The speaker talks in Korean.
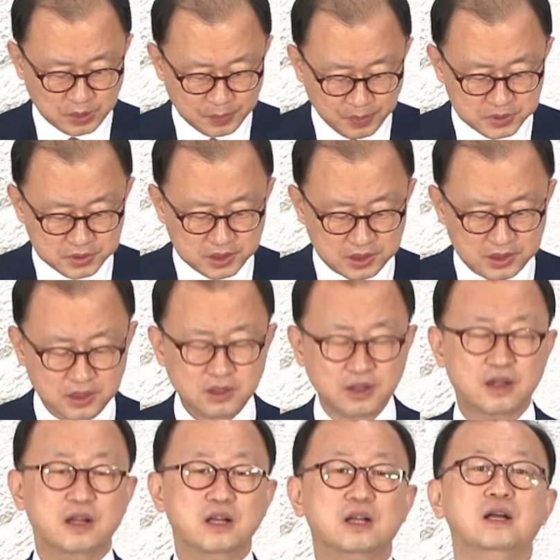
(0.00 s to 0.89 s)
첫
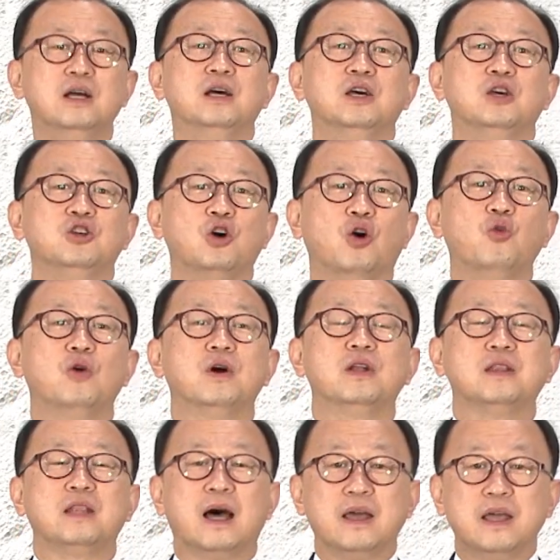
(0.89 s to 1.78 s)
번째는
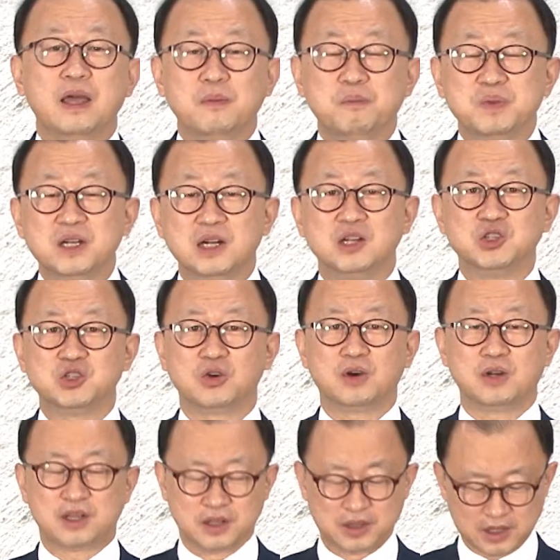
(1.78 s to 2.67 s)
여호와는 나의
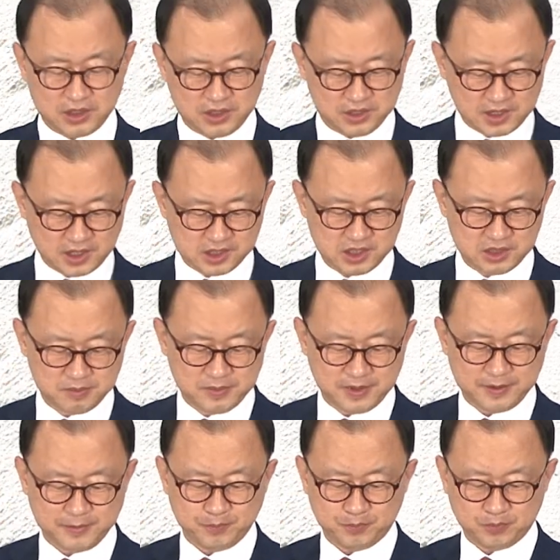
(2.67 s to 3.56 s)
피난처가 된다는 사실.
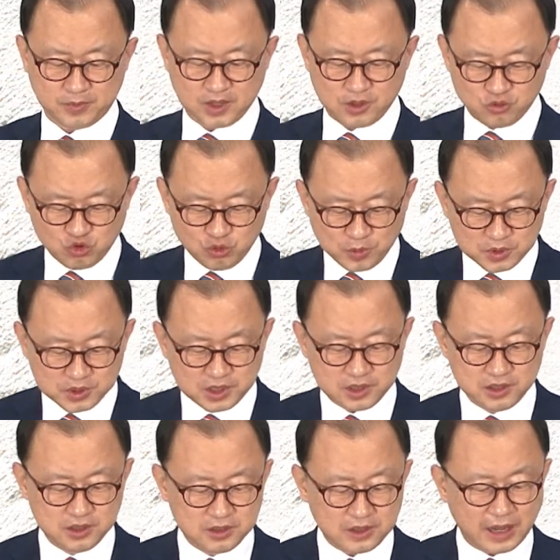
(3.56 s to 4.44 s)
두
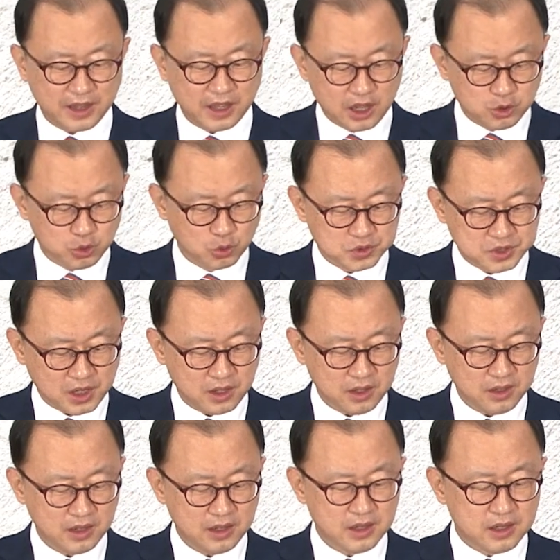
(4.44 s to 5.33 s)
번째는 나의
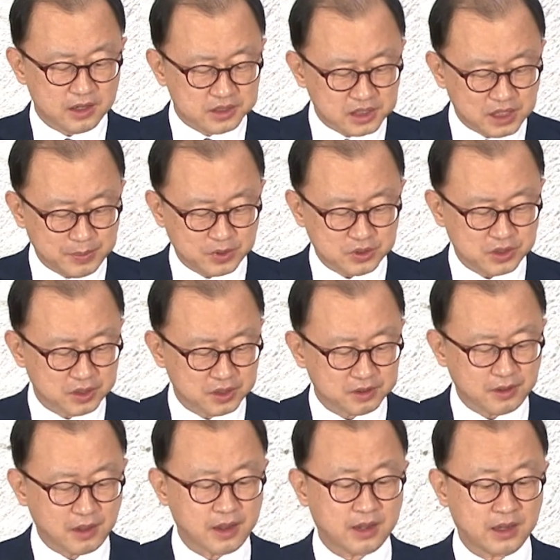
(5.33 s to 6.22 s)
요새, 세
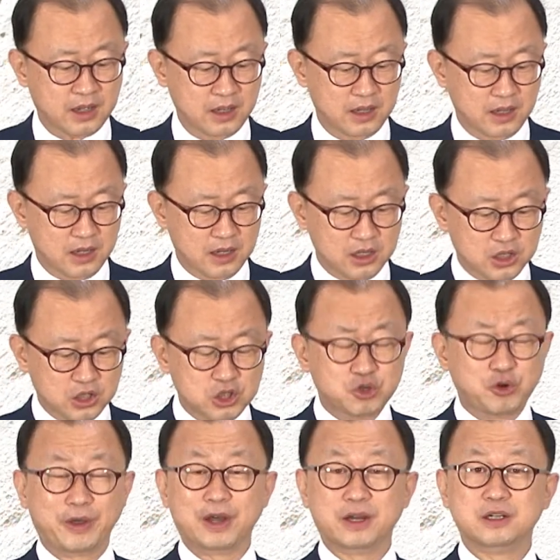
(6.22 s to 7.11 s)
번째는 내가
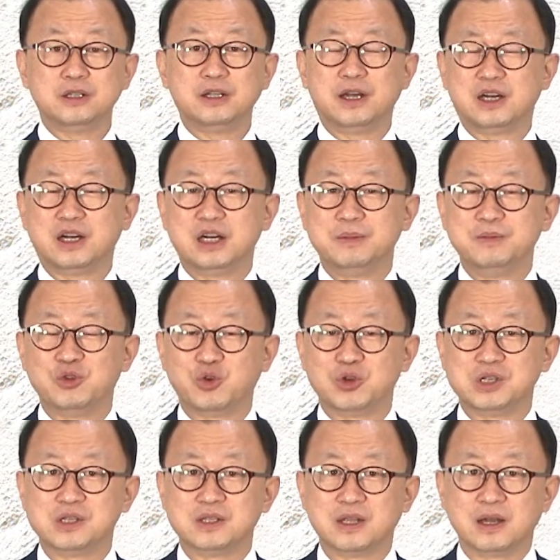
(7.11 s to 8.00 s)
의뢰하는 하나님이
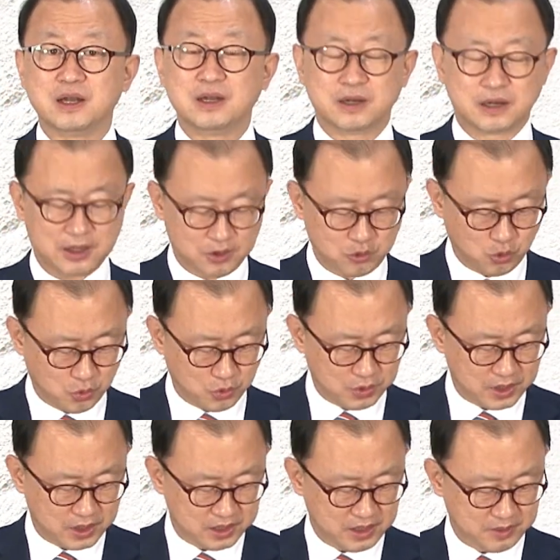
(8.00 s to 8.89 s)
되신다라고
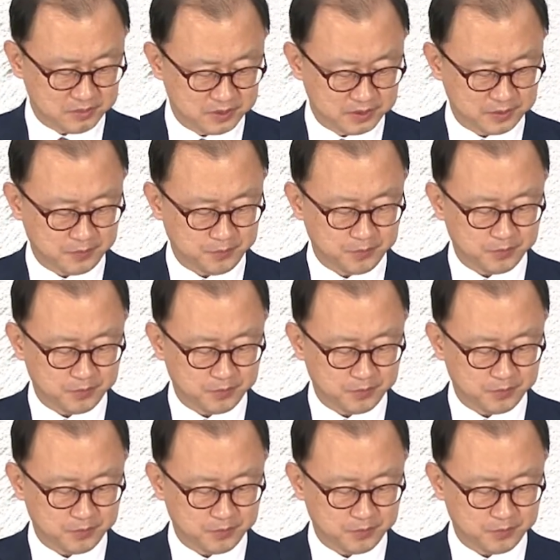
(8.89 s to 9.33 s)
이야기합니다.